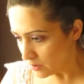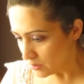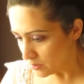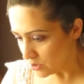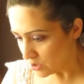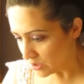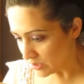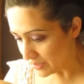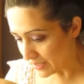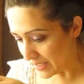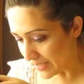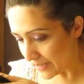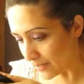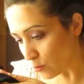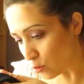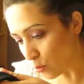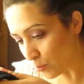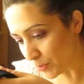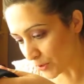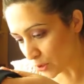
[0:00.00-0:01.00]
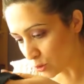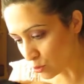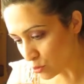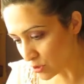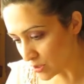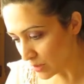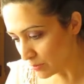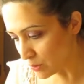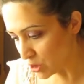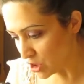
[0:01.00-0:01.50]
işte niye
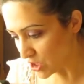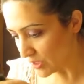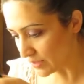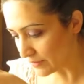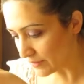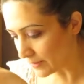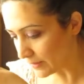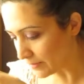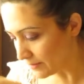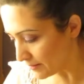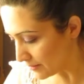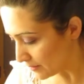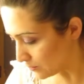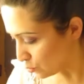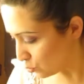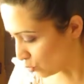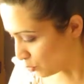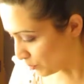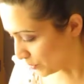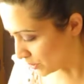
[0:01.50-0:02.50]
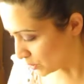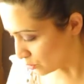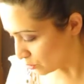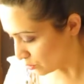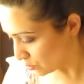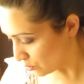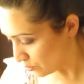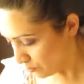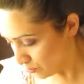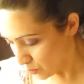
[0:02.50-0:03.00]
koparıyorsam içlerindeki etiketi
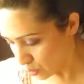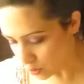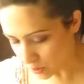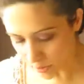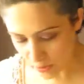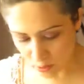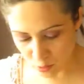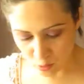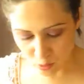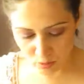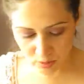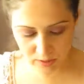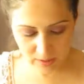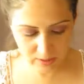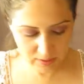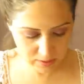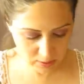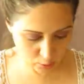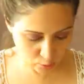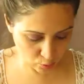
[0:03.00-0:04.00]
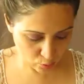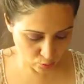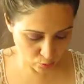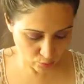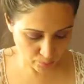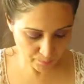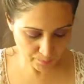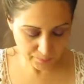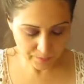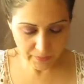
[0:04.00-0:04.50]
koparıyorum. Ondan sonra da
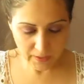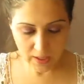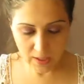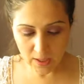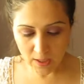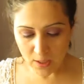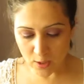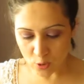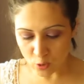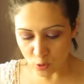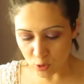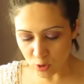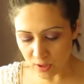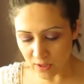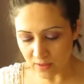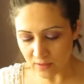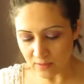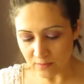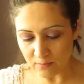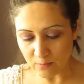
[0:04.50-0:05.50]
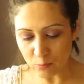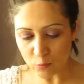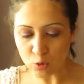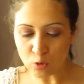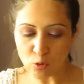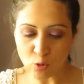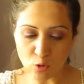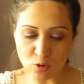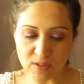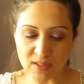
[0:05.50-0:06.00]
arıyorum. Sonra bunu
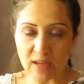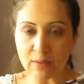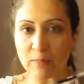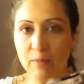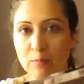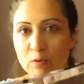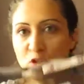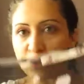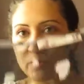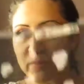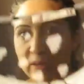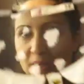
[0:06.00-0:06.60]
göstermemiştim